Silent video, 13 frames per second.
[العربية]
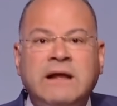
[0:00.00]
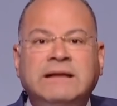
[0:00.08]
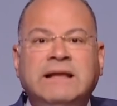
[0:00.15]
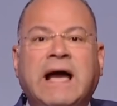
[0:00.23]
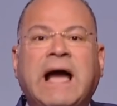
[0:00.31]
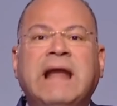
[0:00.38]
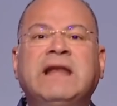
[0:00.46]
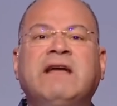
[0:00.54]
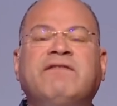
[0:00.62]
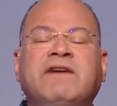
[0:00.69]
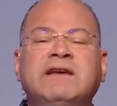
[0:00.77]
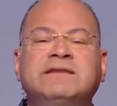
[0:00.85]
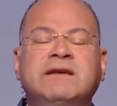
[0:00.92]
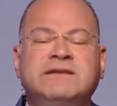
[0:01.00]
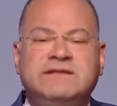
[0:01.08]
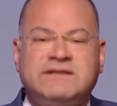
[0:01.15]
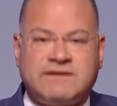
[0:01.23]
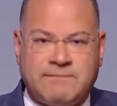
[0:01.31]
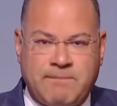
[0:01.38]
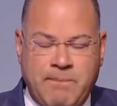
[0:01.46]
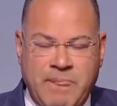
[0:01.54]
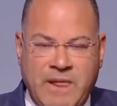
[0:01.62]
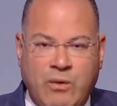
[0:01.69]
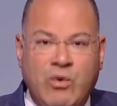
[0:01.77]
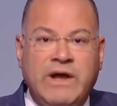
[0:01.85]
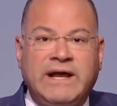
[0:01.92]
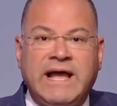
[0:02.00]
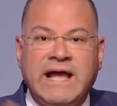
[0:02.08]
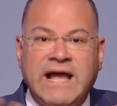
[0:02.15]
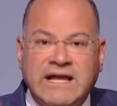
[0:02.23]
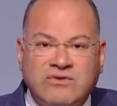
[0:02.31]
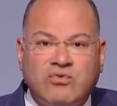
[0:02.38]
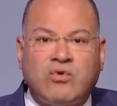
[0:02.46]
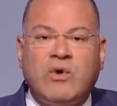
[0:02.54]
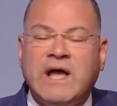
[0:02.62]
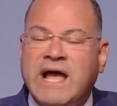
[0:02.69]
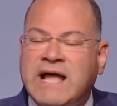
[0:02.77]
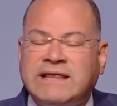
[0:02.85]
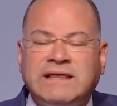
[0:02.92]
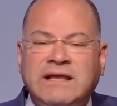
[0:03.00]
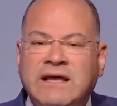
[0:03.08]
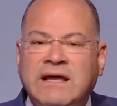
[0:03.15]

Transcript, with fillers: دخلنا في قصص وحكايات وروايات